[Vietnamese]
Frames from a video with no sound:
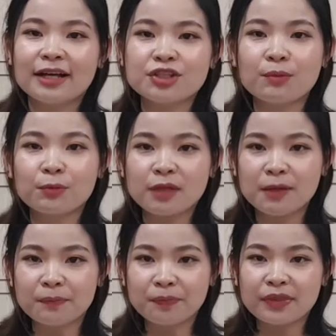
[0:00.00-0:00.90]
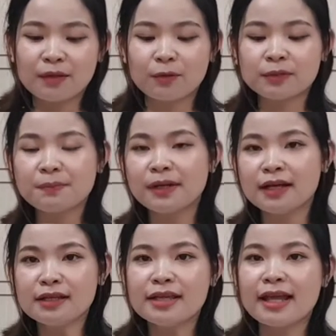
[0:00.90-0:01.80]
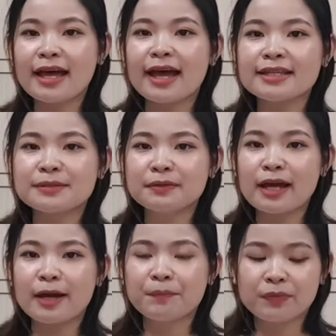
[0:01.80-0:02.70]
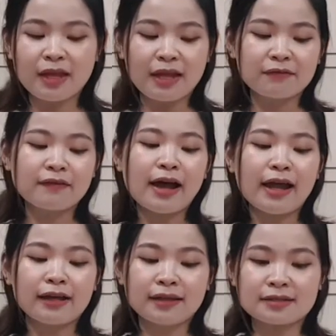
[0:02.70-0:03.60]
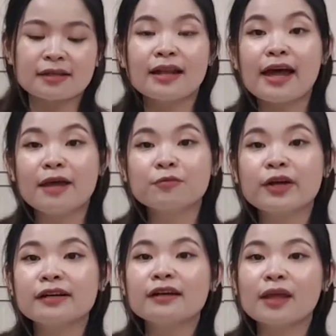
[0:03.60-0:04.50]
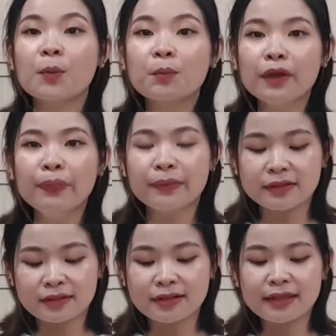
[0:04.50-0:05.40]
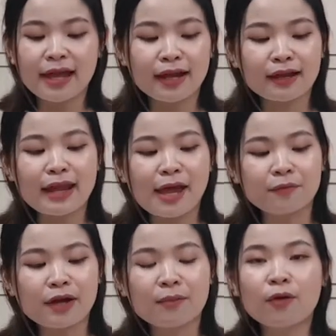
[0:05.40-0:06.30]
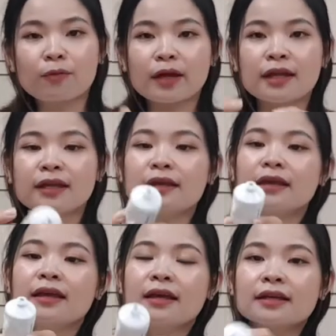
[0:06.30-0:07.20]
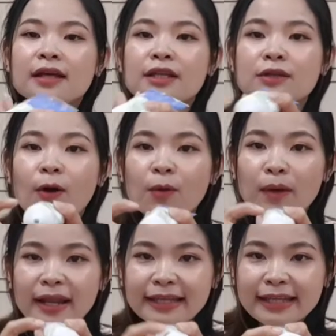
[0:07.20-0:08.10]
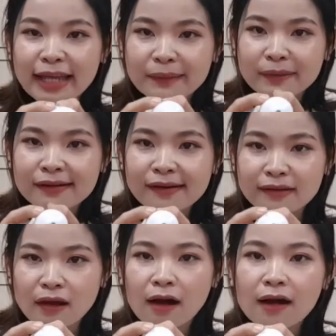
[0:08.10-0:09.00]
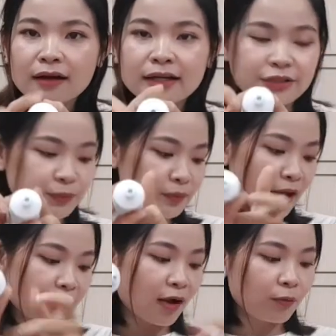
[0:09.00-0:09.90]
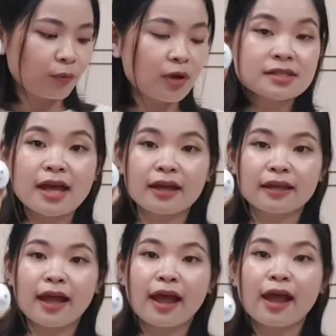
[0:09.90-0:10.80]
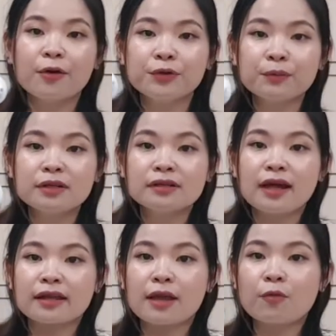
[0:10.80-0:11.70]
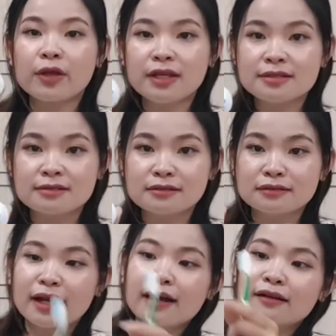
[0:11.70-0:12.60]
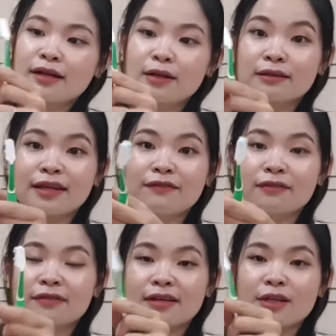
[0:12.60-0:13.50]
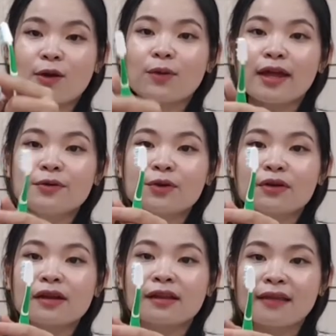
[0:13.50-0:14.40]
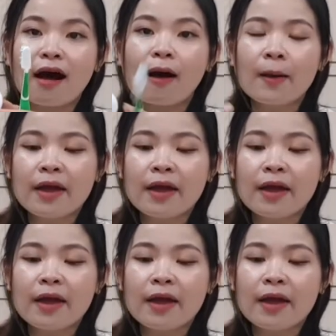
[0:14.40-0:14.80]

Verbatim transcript: cho một tiếp thì một tiếp lớn như vậy là 200 g và thật sự là em quay rất là thông minh người ta làm ra một cái cái chỗ mà lấy kem á rất là nhỏ để chúng ta không có xài hao giống như là kem ngoài thị trường ha cái cái cái chỗ lấy của nó rất là to